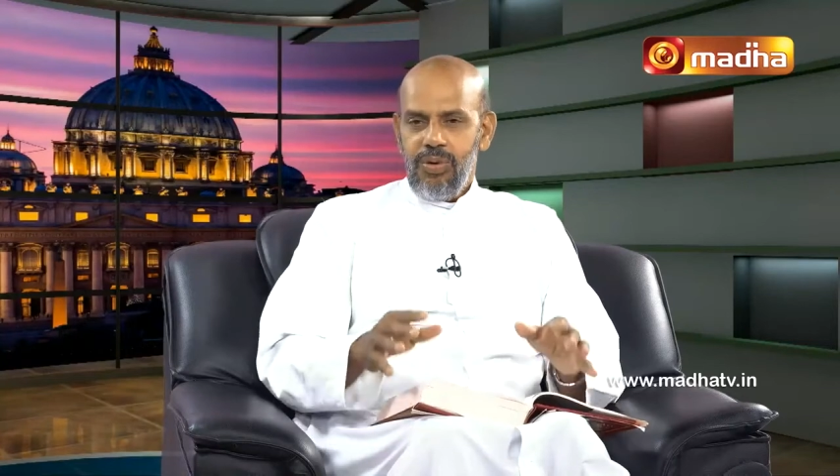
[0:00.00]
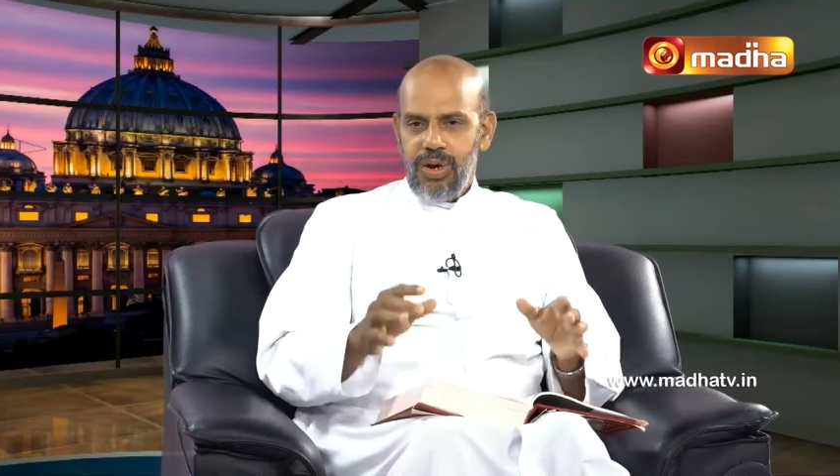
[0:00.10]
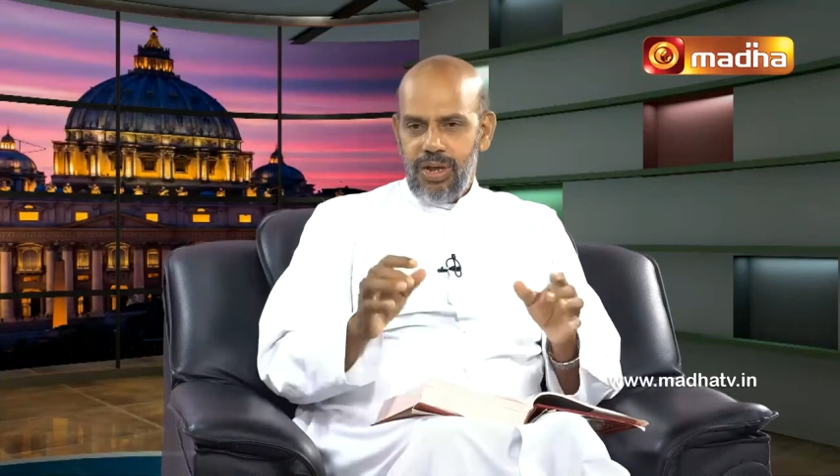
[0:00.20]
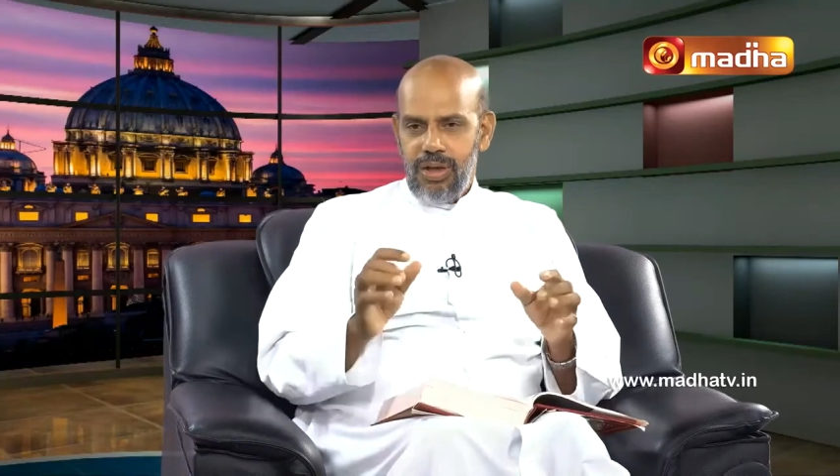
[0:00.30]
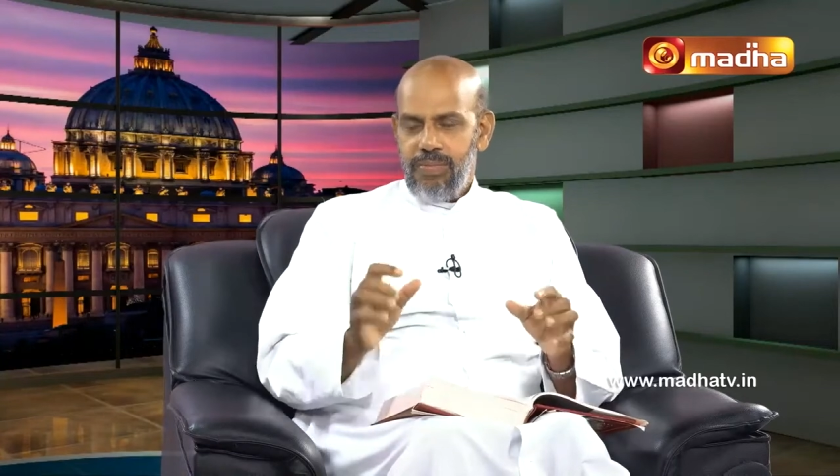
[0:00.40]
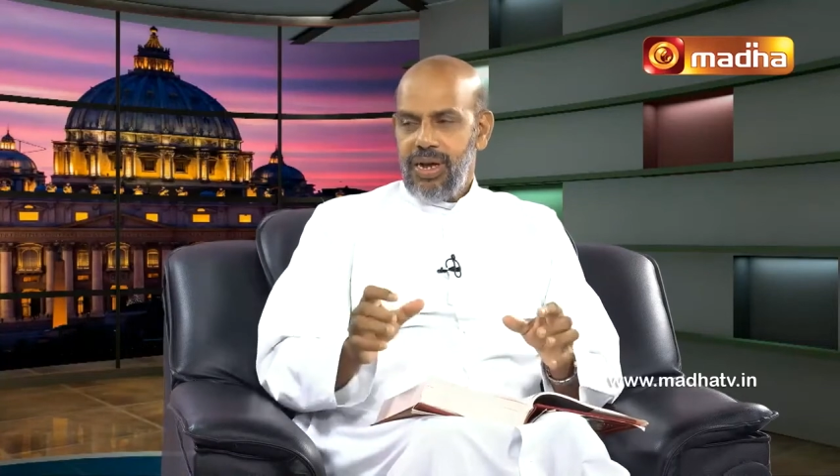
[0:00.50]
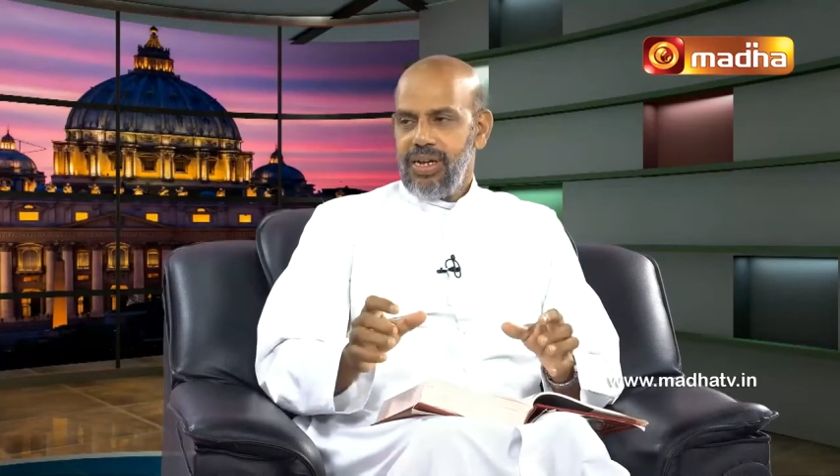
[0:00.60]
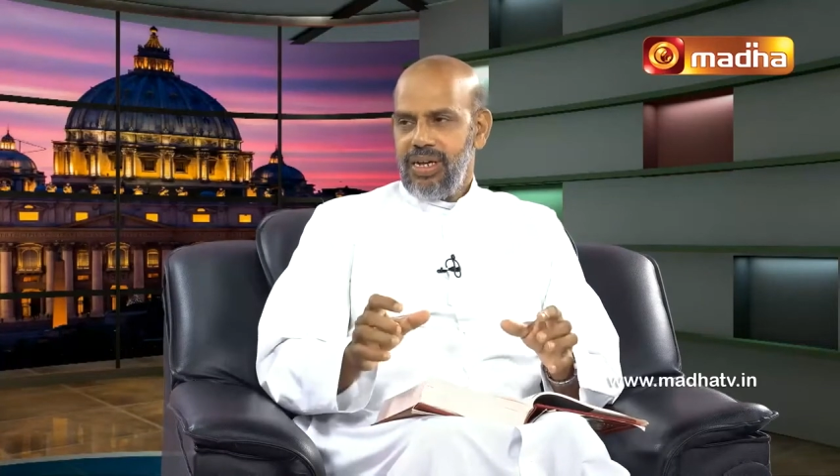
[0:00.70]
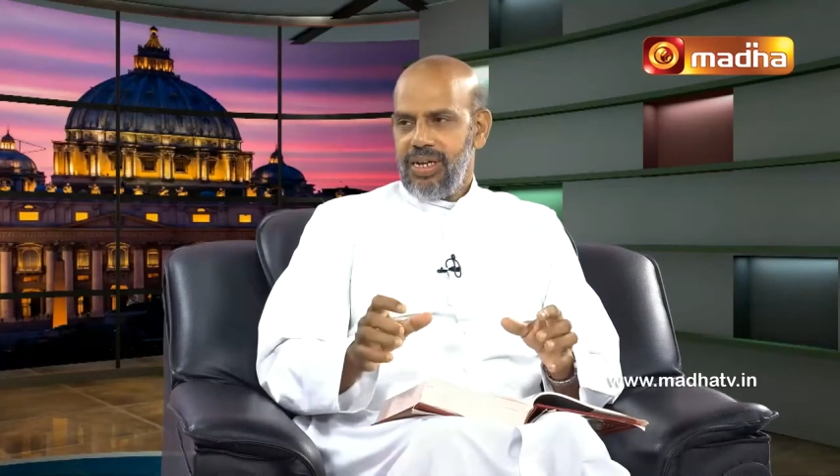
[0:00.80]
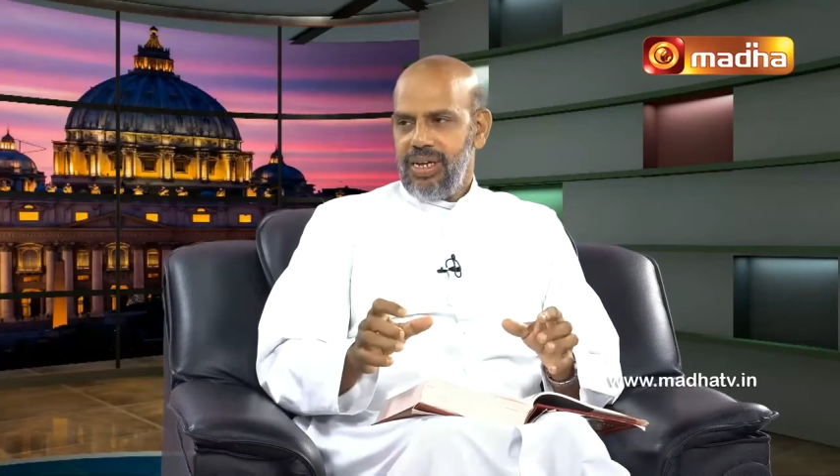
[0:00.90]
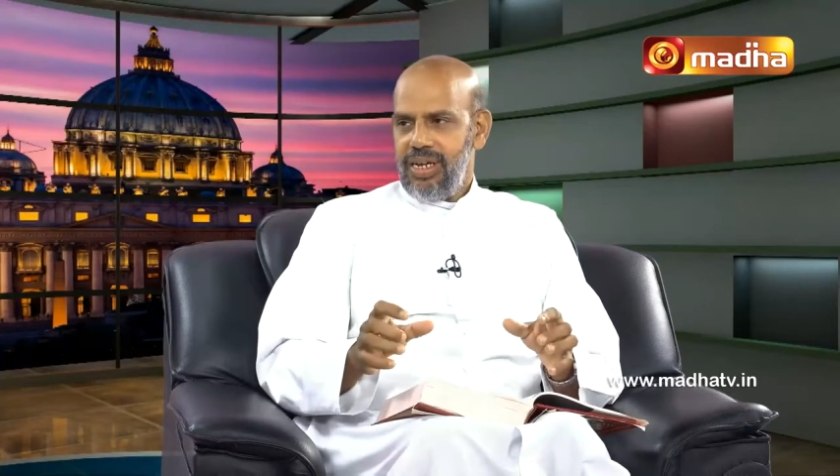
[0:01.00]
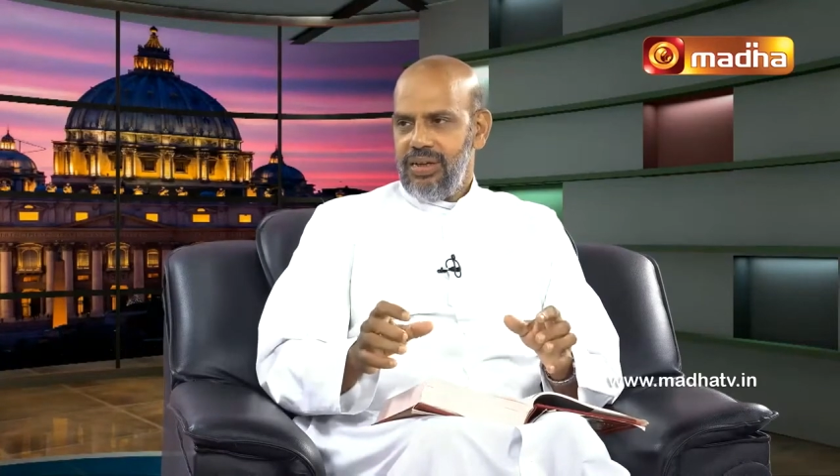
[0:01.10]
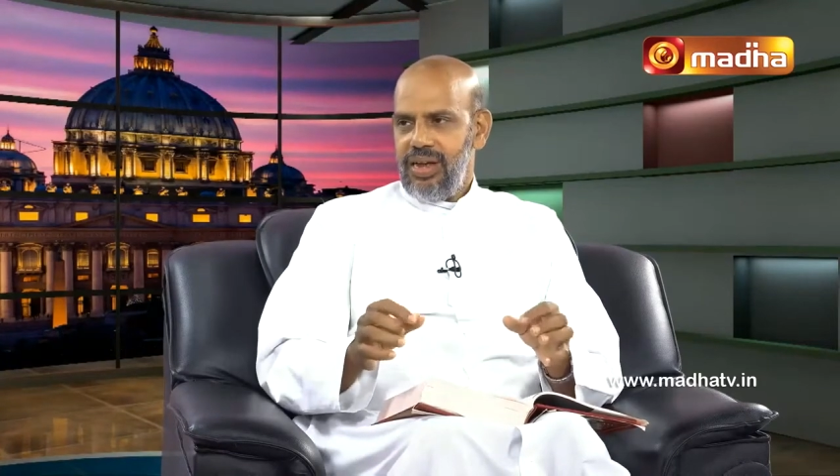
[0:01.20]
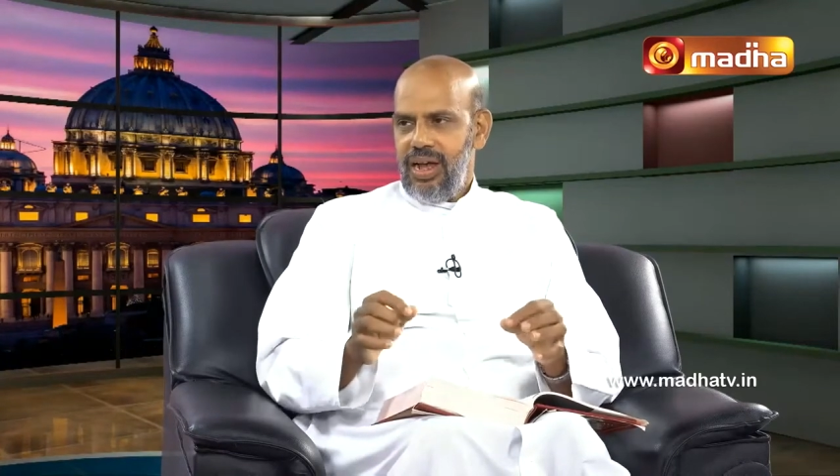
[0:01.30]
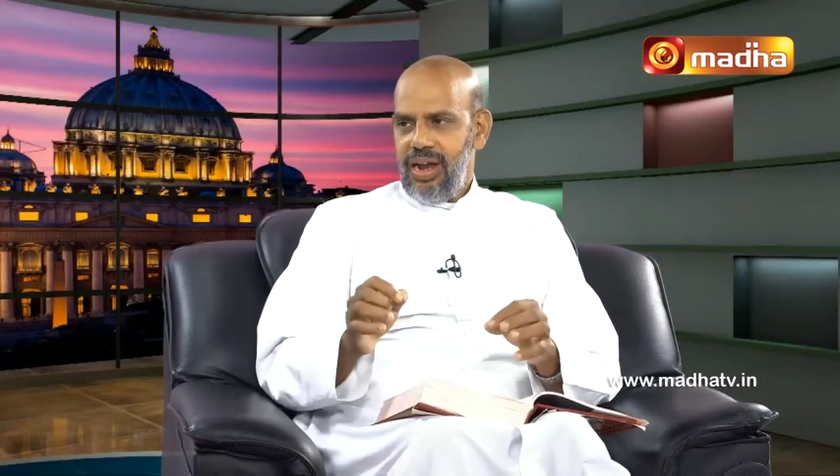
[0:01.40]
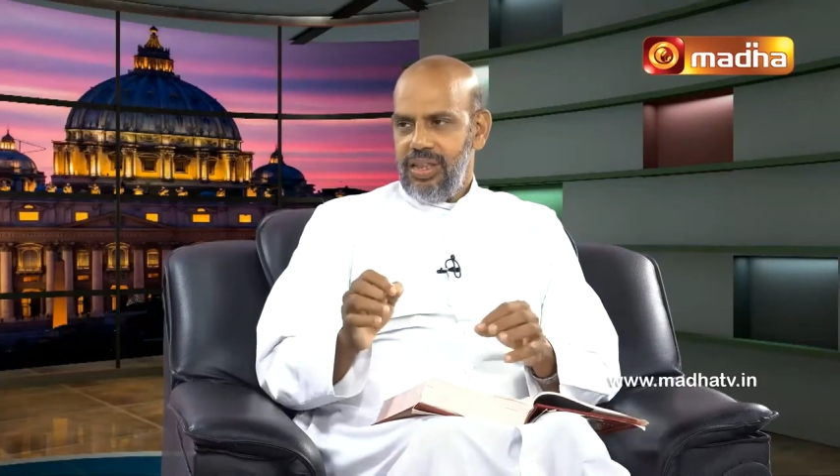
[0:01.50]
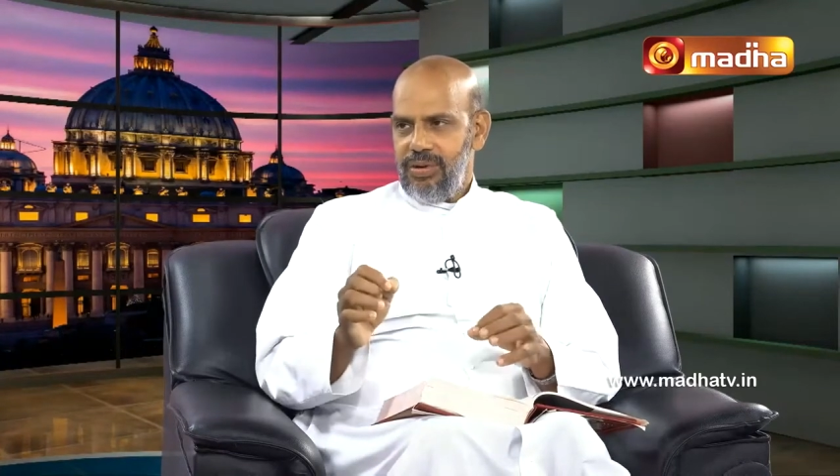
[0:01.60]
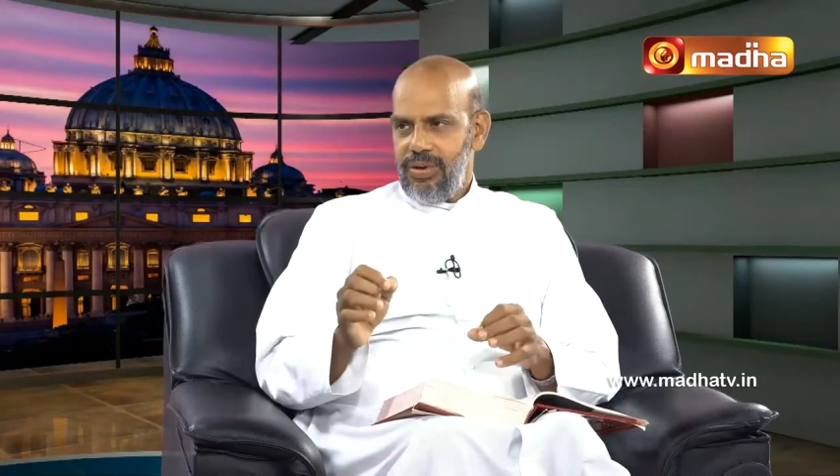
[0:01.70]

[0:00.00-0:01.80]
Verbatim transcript: ஒரு பங்குக்கு அல்லது